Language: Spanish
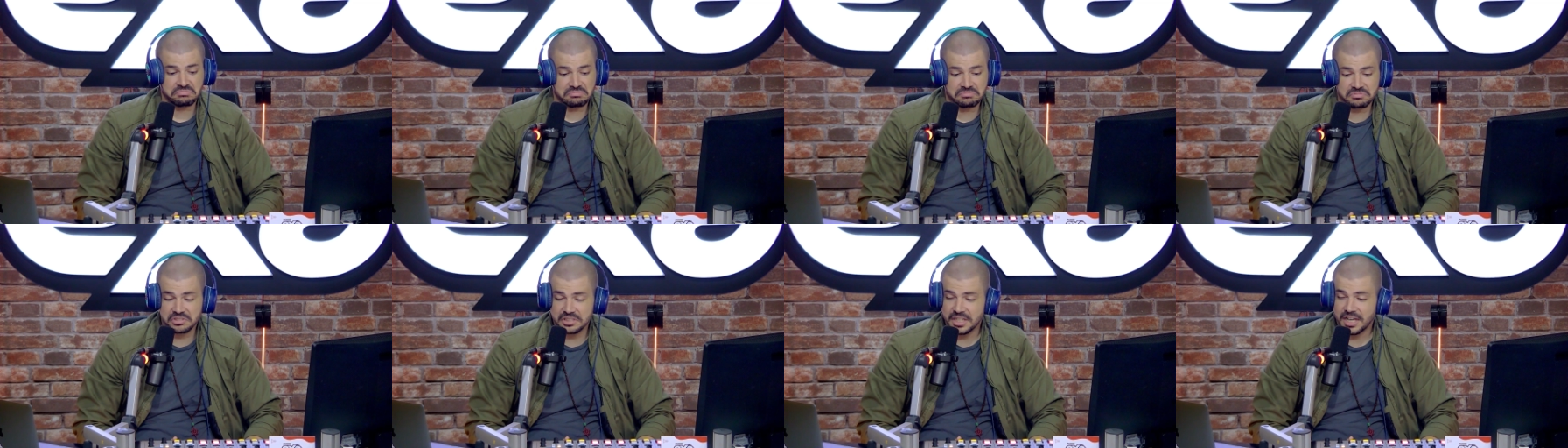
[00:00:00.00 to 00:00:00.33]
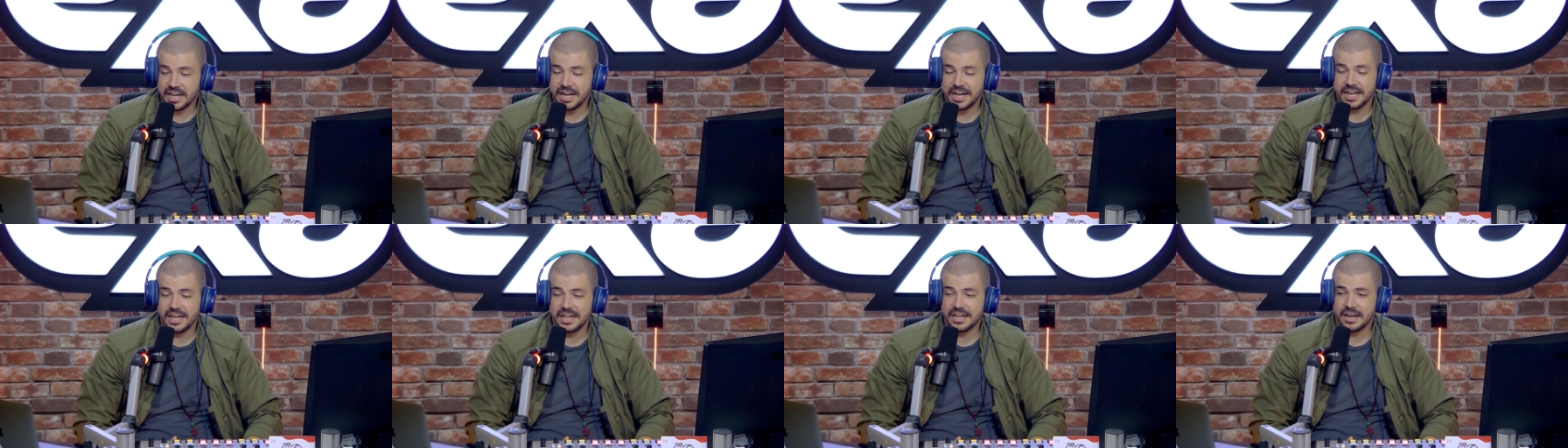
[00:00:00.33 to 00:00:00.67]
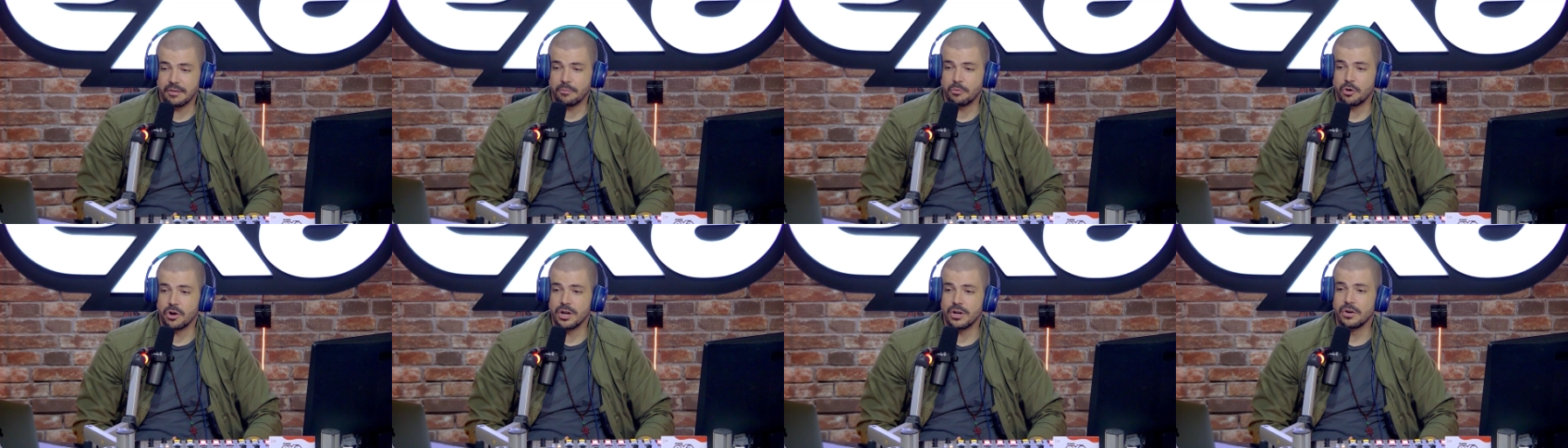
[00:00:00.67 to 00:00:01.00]
se haga el
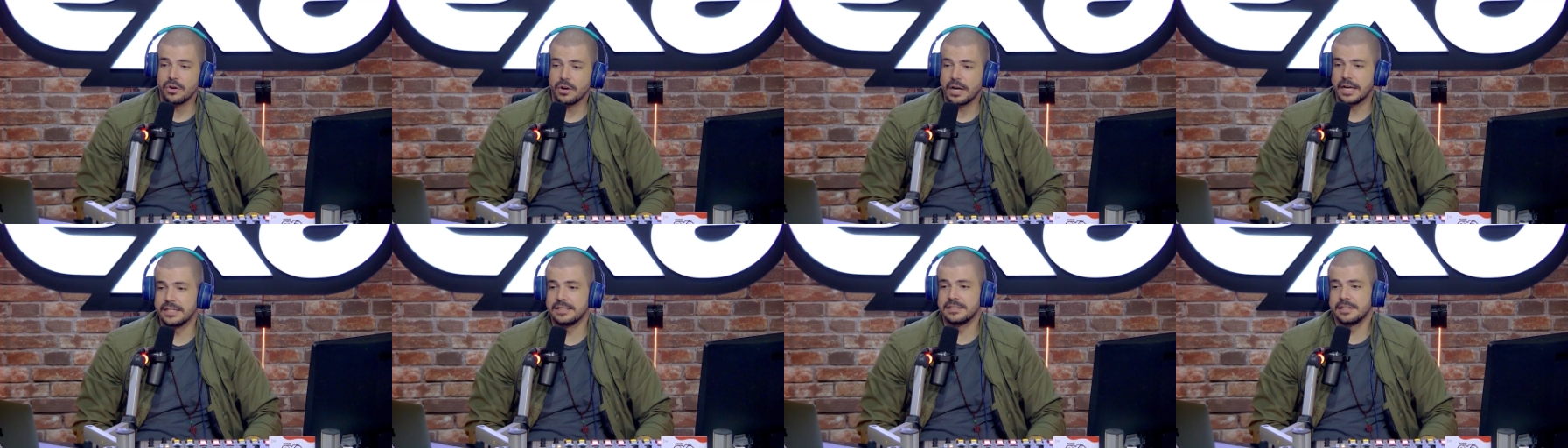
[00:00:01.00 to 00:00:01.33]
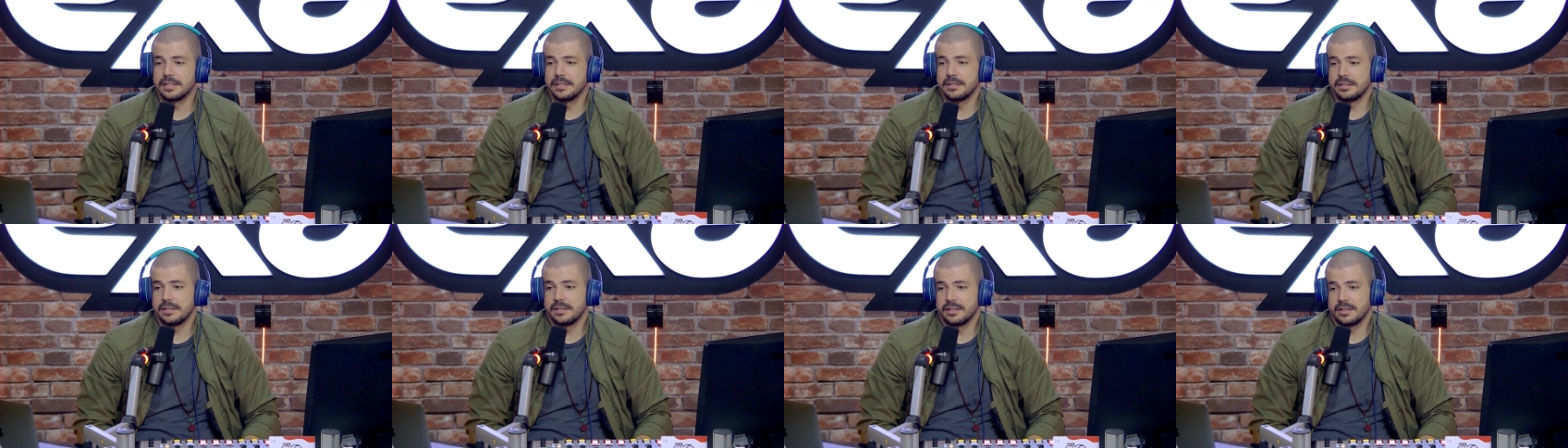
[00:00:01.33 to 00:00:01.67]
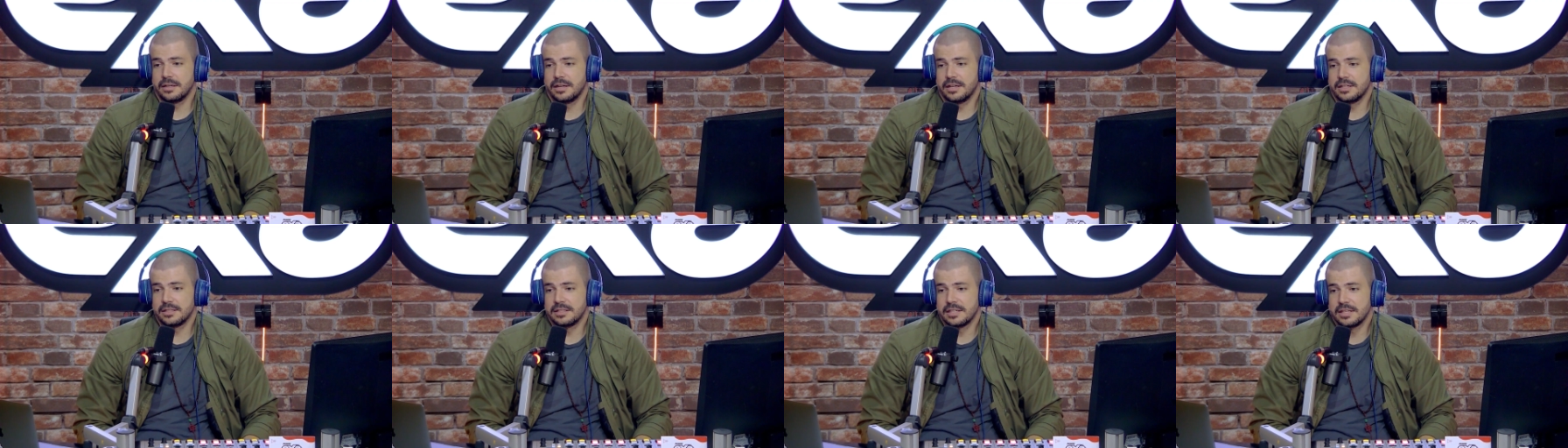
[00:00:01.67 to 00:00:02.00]
revuelo que se, eh,
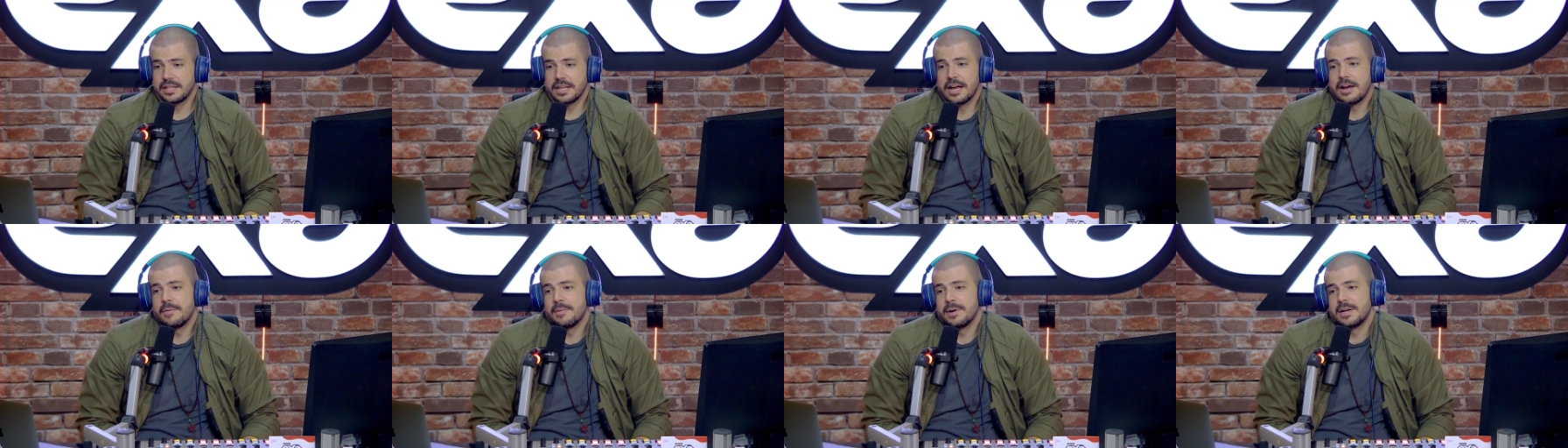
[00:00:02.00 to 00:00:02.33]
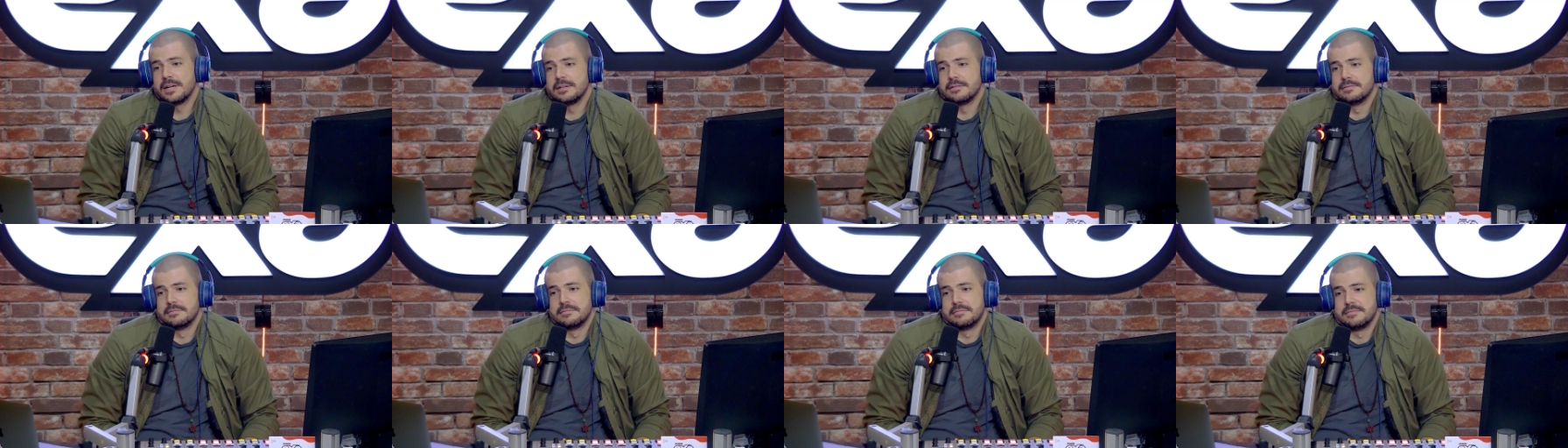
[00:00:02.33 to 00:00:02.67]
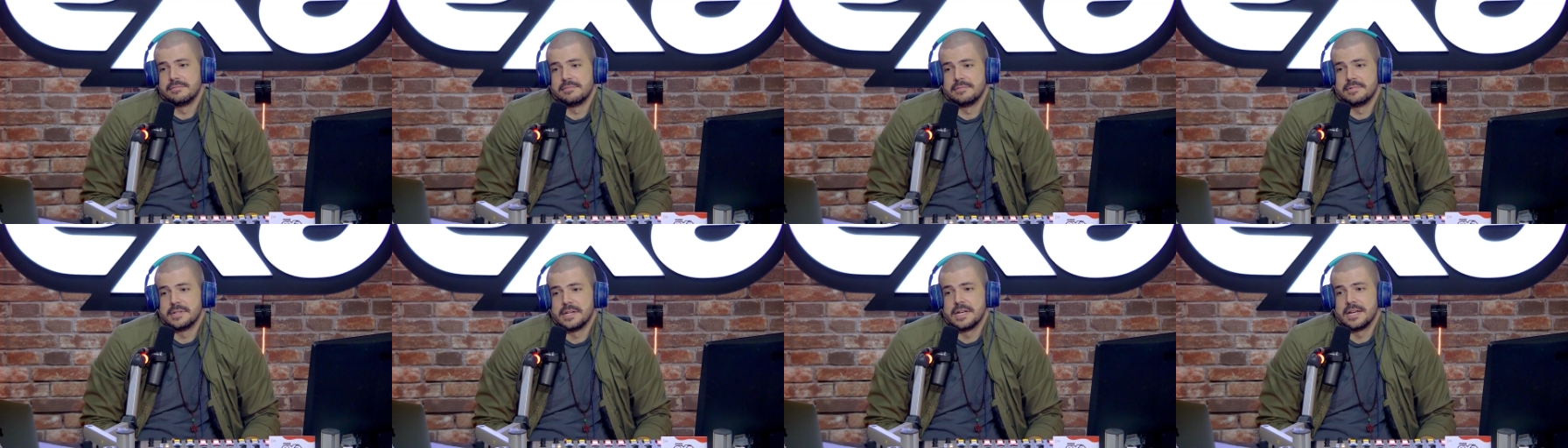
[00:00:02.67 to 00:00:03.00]
que se daba
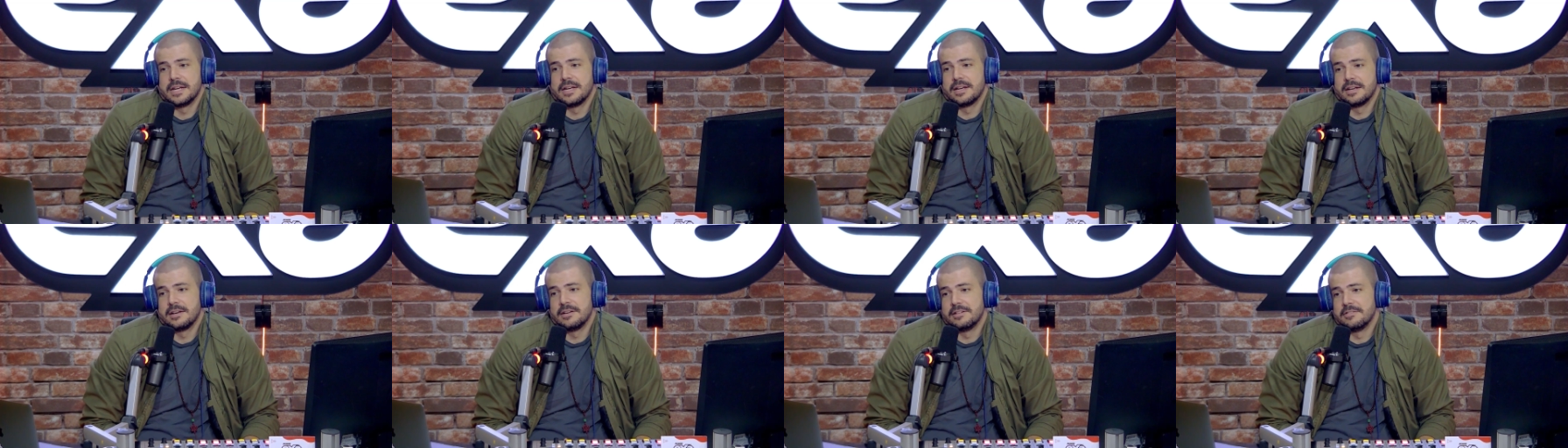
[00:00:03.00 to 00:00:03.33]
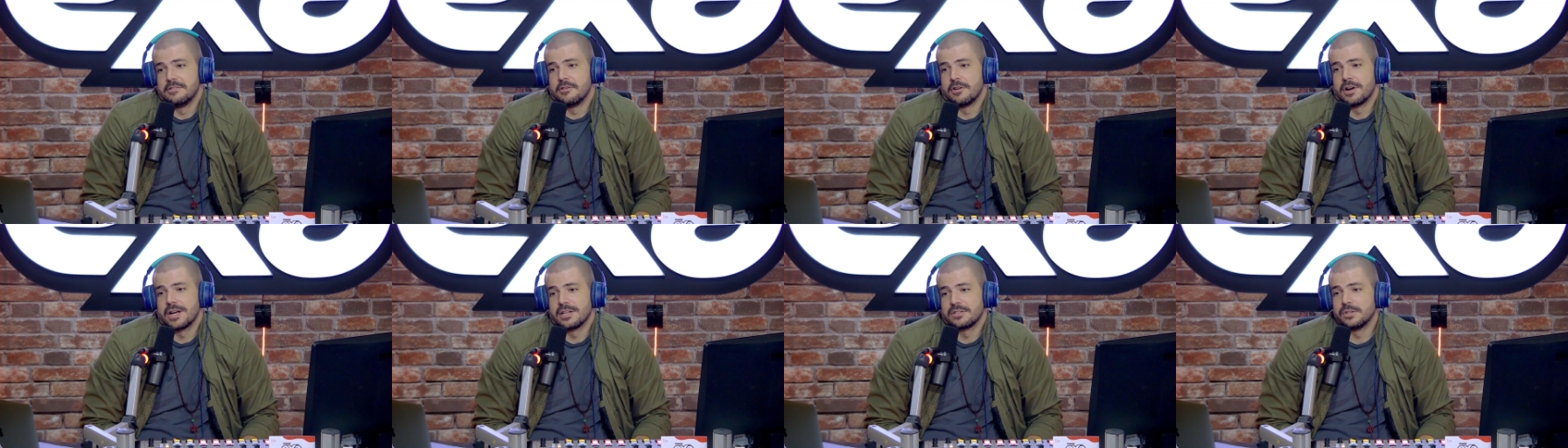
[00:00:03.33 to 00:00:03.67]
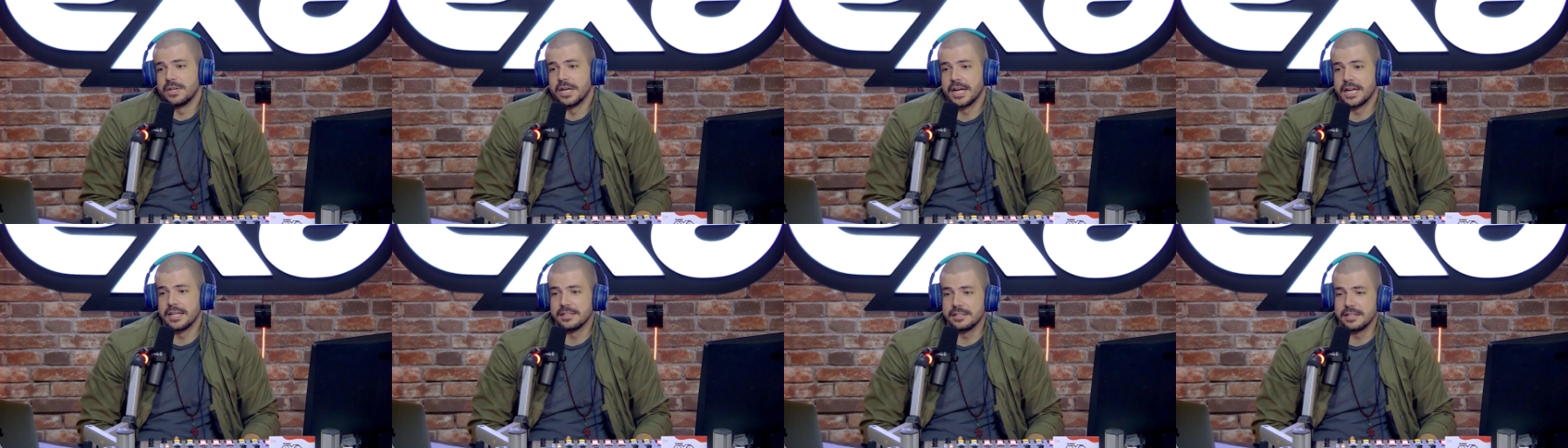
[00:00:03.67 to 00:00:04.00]
en
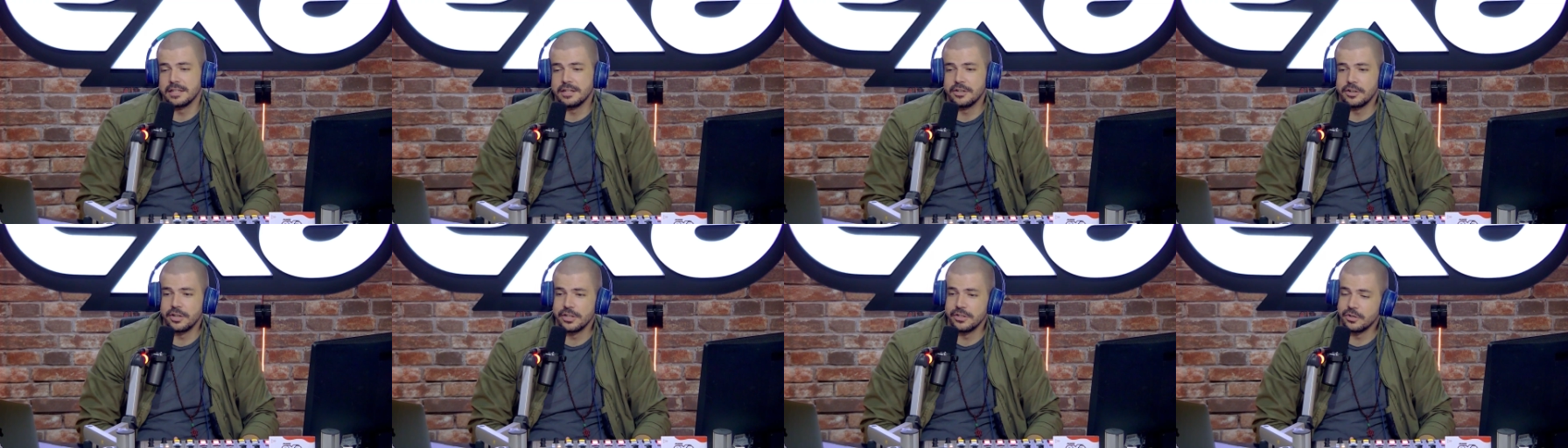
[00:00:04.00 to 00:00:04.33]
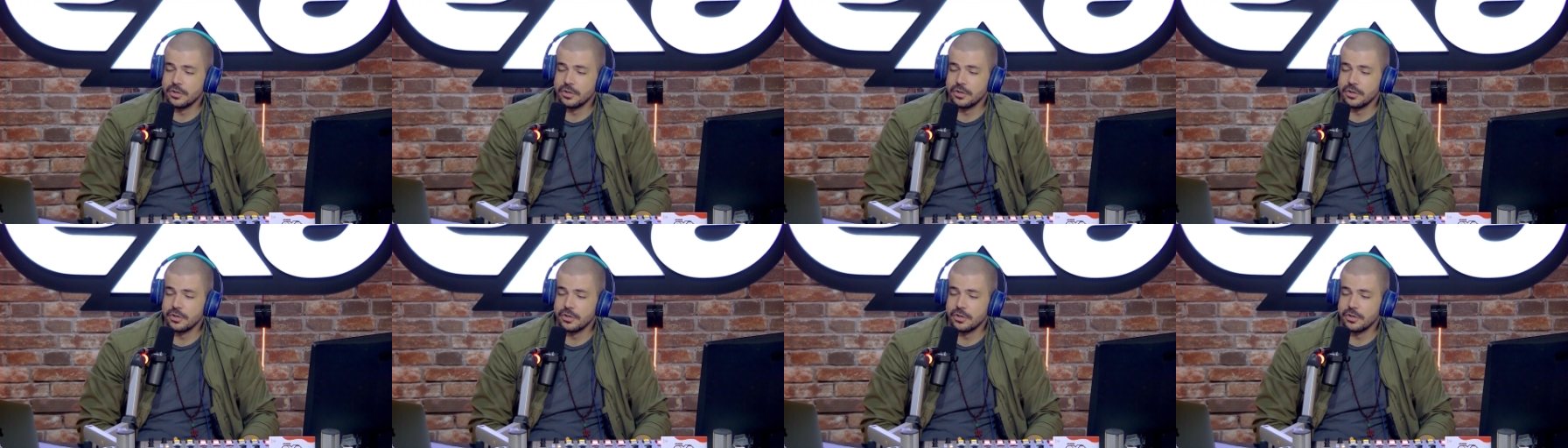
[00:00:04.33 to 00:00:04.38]
ocasiones anteriores.